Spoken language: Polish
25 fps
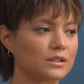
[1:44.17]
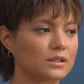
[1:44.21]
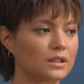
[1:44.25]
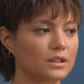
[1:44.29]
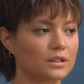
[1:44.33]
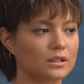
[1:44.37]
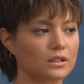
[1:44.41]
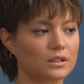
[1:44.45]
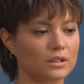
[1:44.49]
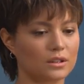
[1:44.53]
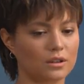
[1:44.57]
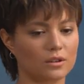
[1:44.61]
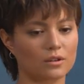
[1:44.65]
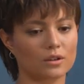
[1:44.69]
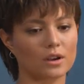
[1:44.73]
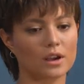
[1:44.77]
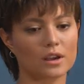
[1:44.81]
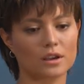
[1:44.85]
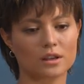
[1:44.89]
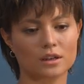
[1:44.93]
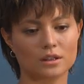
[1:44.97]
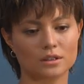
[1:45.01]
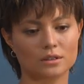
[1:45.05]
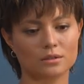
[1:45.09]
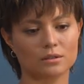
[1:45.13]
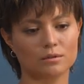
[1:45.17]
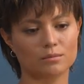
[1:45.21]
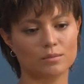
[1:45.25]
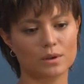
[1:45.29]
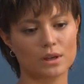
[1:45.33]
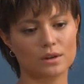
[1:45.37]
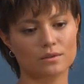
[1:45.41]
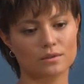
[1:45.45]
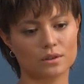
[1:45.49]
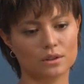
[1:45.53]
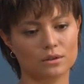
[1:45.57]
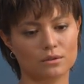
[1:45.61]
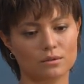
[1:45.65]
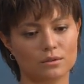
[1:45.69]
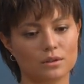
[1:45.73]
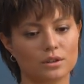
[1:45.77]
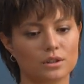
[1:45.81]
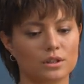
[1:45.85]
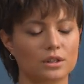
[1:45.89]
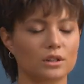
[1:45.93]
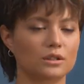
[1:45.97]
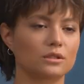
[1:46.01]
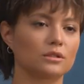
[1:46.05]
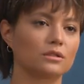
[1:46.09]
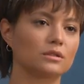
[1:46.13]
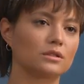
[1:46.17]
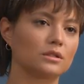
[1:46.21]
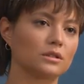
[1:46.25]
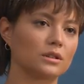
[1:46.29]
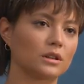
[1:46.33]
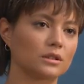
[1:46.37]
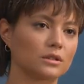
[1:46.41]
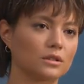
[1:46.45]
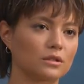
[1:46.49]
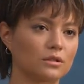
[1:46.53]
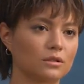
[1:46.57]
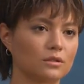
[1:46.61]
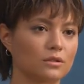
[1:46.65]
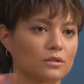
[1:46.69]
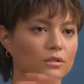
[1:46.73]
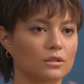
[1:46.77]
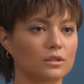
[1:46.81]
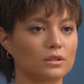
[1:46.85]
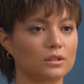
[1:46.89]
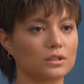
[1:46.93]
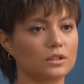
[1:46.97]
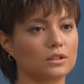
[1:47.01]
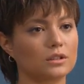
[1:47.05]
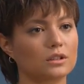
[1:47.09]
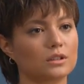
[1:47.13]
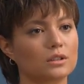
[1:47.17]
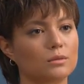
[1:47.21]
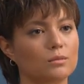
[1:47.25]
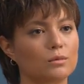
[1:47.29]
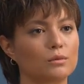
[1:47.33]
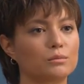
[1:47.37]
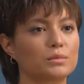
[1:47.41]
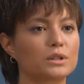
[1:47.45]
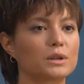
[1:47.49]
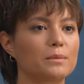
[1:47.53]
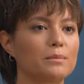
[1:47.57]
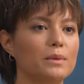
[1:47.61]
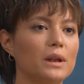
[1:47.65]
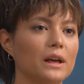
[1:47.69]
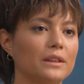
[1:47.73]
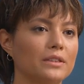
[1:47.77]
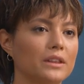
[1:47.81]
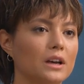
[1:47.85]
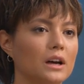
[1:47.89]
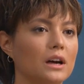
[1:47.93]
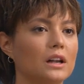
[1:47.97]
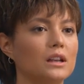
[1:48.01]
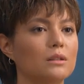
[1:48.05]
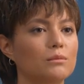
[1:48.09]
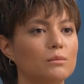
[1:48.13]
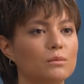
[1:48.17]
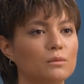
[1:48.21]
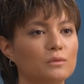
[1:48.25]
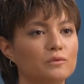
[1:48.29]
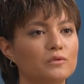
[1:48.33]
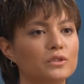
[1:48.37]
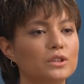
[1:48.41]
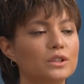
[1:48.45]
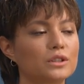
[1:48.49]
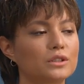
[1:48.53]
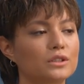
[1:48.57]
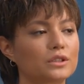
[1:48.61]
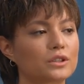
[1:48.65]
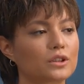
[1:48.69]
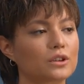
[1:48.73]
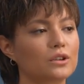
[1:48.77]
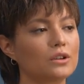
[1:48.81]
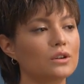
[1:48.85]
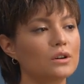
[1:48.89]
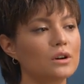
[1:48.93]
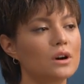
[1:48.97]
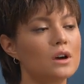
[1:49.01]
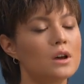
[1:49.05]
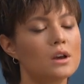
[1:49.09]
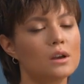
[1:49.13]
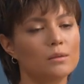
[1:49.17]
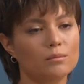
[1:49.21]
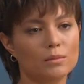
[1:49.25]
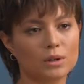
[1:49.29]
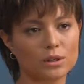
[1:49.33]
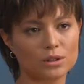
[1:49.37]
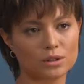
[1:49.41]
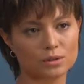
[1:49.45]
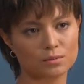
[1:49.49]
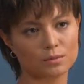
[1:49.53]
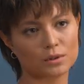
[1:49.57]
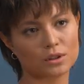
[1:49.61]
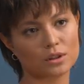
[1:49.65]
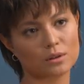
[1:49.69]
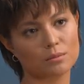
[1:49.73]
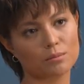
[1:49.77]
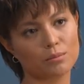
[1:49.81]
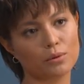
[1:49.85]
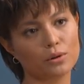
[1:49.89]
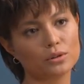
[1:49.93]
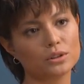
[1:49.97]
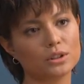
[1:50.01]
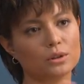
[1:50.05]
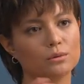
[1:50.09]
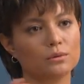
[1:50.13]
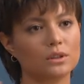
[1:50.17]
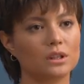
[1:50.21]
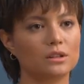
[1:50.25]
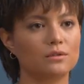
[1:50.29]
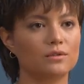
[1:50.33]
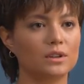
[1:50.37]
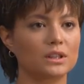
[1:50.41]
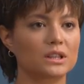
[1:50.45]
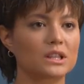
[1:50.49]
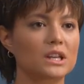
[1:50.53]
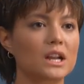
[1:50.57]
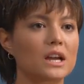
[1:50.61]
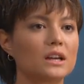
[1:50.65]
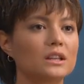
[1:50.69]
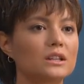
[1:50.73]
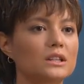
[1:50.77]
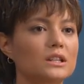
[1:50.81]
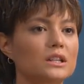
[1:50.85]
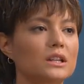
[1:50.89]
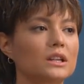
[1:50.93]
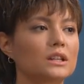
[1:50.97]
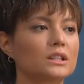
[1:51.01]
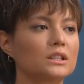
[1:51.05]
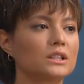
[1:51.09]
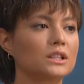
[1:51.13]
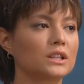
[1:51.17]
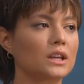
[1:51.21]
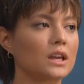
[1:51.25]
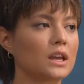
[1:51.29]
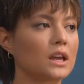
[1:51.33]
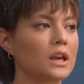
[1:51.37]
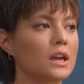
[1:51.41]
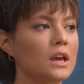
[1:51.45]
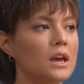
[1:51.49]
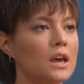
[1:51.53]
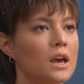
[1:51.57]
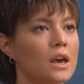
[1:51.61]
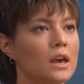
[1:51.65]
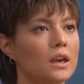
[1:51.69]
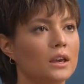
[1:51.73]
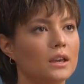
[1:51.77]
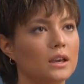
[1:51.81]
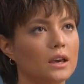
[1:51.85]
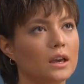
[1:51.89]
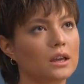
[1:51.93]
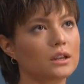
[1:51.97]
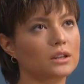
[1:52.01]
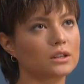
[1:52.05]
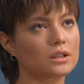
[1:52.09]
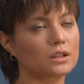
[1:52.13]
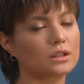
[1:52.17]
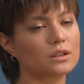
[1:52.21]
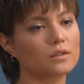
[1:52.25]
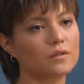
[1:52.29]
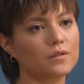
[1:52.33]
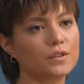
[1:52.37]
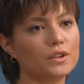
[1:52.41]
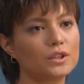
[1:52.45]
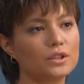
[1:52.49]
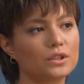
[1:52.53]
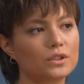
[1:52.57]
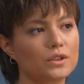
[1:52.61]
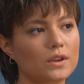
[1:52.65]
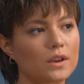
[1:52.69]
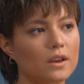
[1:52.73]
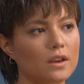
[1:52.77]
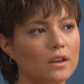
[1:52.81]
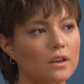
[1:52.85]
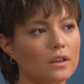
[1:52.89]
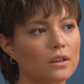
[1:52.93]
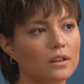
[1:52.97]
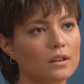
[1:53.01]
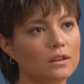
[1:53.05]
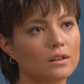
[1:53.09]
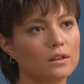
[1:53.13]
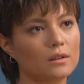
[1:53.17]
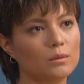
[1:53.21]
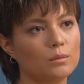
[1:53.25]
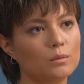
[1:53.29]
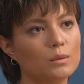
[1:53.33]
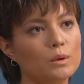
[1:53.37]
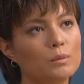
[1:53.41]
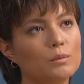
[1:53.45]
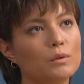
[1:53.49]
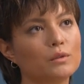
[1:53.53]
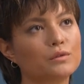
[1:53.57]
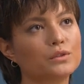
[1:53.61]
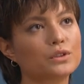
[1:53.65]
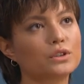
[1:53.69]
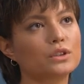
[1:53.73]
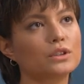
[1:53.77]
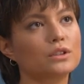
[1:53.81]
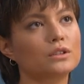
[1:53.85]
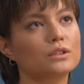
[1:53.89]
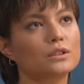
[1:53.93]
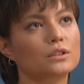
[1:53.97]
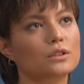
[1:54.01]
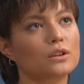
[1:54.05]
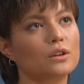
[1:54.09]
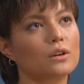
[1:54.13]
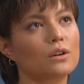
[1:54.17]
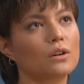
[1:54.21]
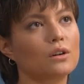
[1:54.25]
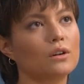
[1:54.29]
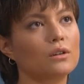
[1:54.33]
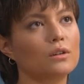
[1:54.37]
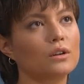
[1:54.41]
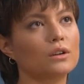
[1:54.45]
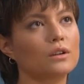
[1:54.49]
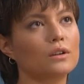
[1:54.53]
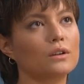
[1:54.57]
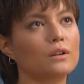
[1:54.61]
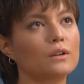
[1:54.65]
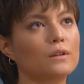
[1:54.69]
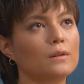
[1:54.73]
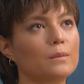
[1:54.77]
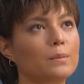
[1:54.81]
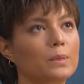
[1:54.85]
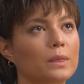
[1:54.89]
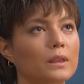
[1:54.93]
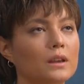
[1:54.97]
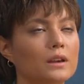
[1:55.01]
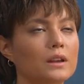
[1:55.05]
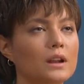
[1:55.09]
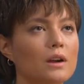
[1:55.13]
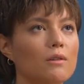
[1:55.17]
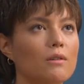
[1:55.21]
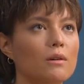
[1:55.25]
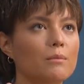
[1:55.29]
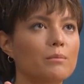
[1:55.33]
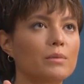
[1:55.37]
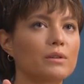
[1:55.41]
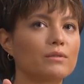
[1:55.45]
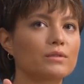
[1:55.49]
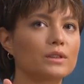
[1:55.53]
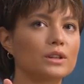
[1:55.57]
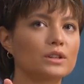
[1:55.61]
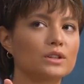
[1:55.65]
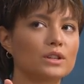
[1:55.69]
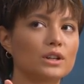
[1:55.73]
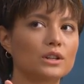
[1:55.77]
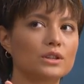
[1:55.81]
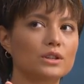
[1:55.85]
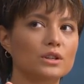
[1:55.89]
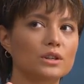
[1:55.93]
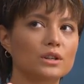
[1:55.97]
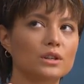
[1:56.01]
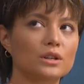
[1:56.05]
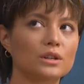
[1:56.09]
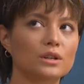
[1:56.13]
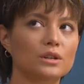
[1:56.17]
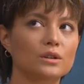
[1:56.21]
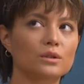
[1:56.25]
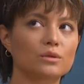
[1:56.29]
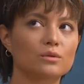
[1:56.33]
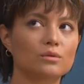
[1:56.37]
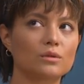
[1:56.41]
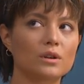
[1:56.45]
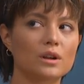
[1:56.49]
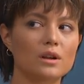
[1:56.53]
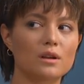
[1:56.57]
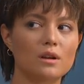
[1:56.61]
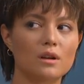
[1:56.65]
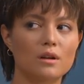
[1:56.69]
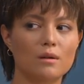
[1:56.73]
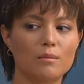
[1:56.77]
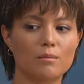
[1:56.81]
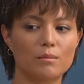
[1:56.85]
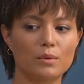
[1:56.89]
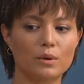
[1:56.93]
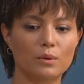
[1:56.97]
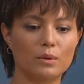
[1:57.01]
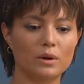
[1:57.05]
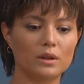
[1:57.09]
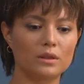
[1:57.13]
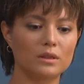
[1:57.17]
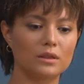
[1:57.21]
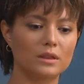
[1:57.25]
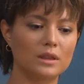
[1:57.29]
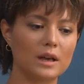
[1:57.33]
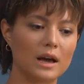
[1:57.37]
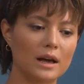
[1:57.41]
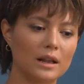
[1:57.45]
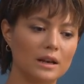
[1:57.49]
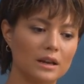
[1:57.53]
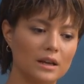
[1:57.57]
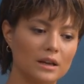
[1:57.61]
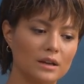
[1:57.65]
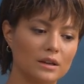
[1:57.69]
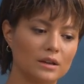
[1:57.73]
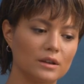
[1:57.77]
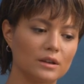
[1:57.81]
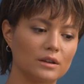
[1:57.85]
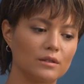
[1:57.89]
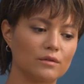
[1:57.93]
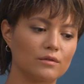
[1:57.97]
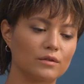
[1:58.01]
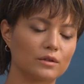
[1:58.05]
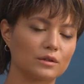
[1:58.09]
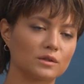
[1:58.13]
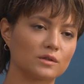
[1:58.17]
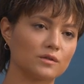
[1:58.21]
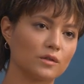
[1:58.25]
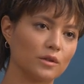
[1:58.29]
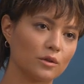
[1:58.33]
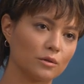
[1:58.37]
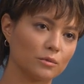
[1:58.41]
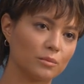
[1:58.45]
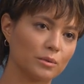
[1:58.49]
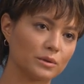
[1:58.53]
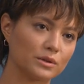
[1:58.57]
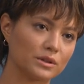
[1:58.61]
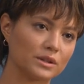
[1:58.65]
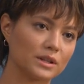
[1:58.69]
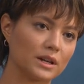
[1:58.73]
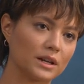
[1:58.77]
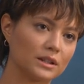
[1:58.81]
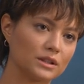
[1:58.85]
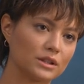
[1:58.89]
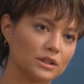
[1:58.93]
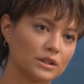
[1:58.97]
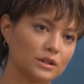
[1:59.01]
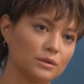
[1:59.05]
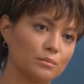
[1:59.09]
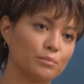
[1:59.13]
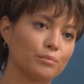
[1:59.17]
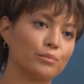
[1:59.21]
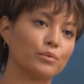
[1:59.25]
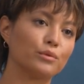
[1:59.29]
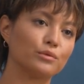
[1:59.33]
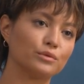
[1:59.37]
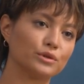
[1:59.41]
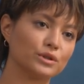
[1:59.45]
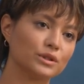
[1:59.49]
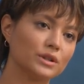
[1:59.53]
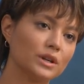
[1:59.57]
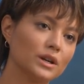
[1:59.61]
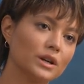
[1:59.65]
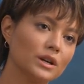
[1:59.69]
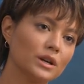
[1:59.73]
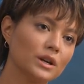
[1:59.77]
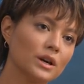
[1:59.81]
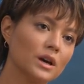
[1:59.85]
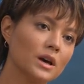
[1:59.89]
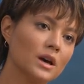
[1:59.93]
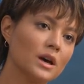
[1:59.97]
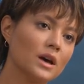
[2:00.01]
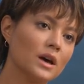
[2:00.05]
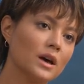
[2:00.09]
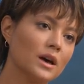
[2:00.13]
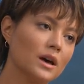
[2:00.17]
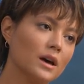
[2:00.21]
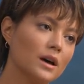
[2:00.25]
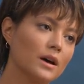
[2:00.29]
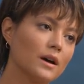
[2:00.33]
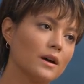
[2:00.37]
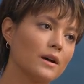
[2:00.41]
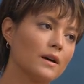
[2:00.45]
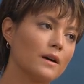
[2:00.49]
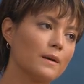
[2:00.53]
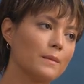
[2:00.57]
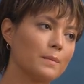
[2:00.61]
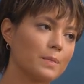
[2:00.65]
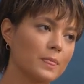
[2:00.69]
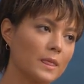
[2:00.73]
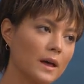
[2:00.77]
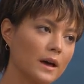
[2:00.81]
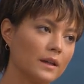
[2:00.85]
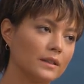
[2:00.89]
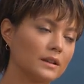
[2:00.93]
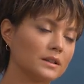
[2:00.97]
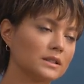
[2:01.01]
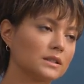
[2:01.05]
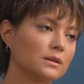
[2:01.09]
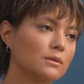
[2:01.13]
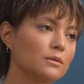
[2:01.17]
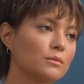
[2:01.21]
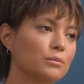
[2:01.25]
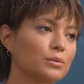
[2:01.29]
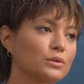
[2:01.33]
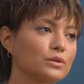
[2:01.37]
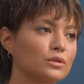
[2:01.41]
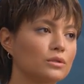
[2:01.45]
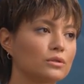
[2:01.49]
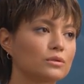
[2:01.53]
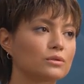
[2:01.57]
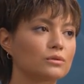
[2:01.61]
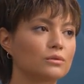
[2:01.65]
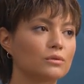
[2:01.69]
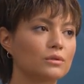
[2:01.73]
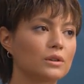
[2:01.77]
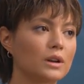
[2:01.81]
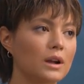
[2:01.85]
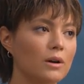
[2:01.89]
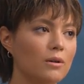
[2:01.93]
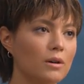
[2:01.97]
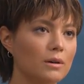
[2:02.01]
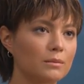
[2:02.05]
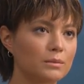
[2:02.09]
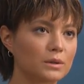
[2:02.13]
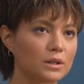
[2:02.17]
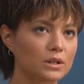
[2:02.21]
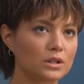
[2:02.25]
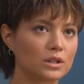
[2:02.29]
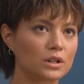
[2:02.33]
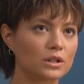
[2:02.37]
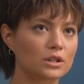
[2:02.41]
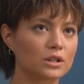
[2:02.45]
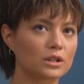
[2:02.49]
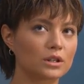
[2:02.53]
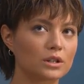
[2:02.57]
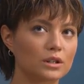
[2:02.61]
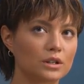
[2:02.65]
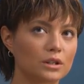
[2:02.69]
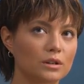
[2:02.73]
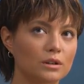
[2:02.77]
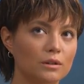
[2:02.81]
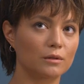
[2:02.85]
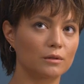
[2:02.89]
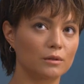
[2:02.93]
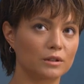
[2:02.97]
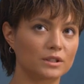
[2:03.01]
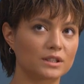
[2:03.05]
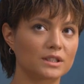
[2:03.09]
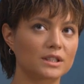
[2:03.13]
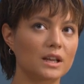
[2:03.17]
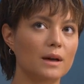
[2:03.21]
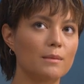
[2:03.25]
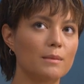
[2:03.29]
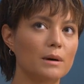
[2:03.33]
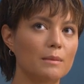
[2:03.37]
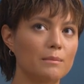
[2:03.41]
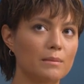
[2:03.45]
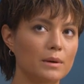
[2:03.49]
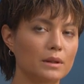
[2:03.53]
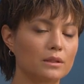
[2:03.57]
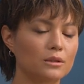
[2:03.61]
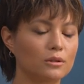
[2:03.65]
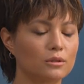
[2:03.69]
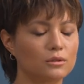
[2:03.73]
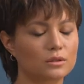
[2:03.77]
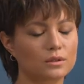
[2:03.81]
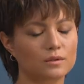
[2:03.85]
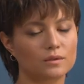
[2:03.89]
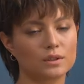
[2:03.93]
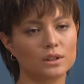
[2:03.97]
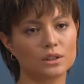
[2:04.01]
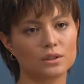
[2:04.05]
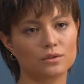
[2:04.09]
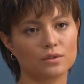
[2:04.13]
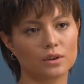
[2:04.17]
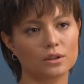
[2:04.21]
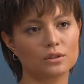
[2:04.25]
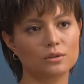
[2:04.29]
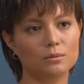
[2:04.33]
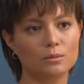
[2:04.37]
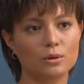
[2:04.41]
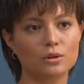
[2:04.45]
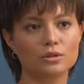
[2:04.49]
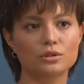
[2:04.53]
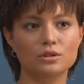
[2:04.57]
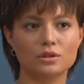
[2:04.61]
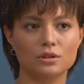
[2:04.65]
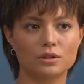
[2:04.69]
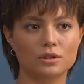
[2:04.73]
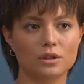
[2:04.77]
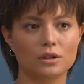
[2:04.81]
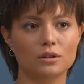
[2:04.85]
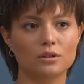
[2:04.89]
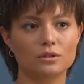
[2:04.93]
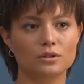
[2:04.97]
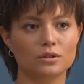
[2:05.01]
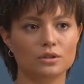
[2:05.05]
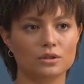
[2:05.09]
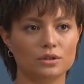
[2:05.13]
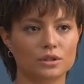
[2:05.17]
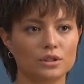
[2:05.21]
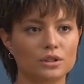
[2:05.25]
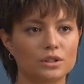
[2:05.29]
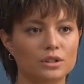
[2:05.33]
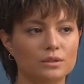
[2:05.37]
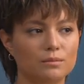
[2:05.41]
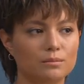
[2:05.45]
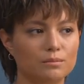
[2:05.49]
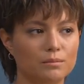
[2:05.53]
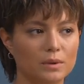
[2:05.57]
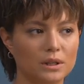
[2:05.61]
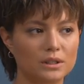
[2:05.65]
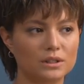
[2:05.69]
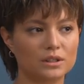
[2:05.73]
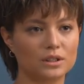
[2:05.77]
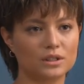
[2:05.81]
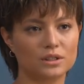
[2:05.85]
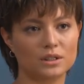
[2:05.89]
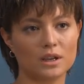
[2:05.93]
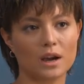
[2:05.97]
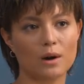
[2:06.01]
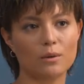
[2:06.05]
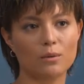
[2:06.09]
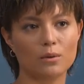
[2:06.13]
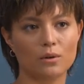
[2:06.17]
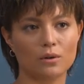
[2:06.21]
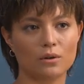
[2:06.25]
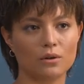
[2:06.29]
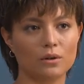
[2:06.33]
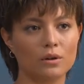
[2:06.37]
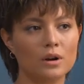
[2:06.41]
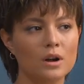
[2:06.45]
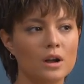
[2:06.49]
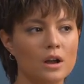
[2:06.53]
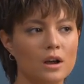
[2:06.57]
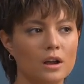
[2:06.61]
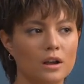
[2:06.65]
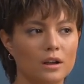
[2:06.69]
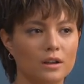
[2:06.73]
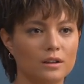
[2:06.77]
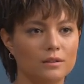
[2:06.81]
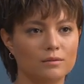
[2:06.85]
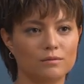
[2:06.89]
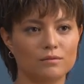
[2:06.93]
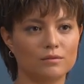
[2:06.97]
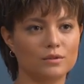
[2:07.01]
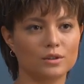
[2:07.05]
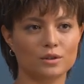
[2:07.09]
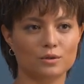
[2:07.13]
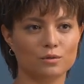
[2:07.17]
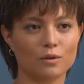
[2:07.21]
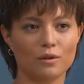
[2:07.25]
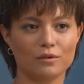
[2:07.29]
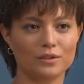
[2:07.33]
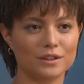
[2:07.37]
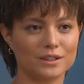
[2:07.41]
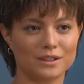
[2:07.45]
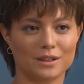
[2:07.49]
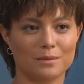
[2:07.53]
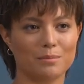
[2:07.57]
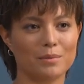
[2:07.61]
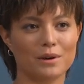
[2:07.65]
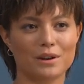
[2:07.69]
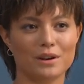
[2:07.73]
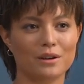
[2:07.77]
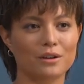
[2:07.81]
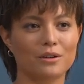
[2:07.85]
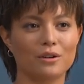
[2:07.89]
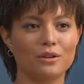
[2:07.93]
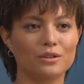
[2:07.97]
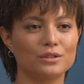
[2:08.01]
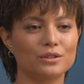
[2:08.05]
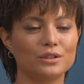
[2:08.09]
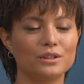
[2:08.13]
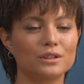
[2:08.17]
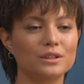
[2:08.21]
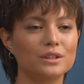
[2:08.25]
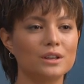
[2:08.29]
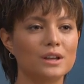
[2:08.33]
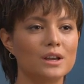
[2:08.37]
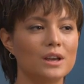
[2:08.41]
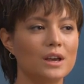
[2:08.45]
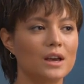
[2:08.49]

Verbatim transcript: zasadzie, że ok, kręcimy pierwszy, drugi, trzeci odcinek, tylko to się ze sobą przeplata, ale mimo wszystko mieliśmy ten podział na dwie transze, gdzie ja rzeczywiście y, mimo wszystko um, grałam pewne rzeczy, które były dalej w rozwoju postaci później, mhm. um, a na samym początku grałam te rzeczy sama będąc w nieświadomości tego, co się będzie działo e, dosłownie za parę godzin.